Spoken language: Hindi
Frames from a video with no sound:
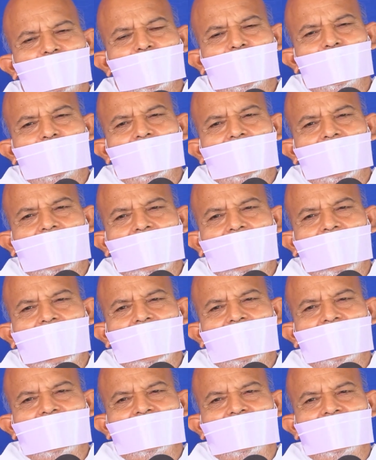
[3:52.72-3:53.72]
उनका
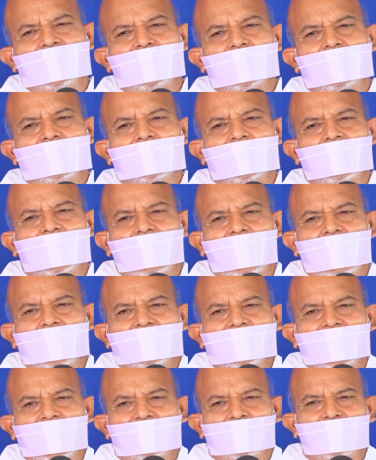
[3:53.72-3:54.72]
जीवन का
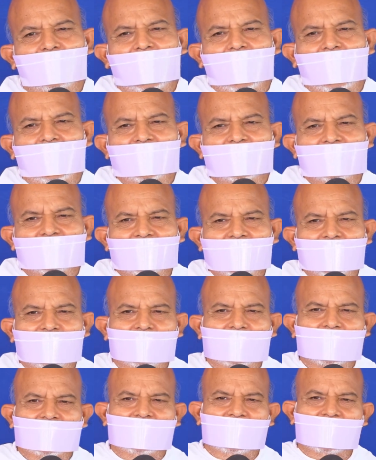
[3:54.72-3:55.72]
ये वाहन
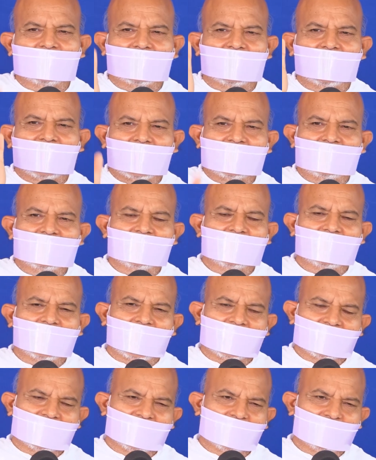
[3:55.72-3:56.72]
जीवन की गाड़ी
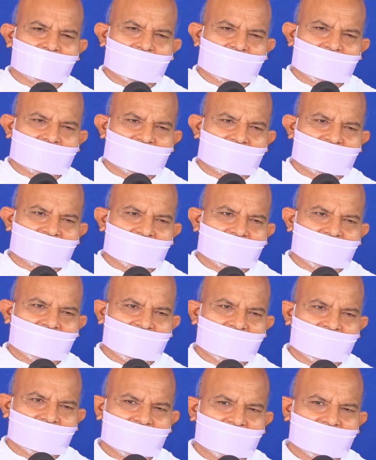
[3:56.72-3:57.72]
आगे बढ़ती है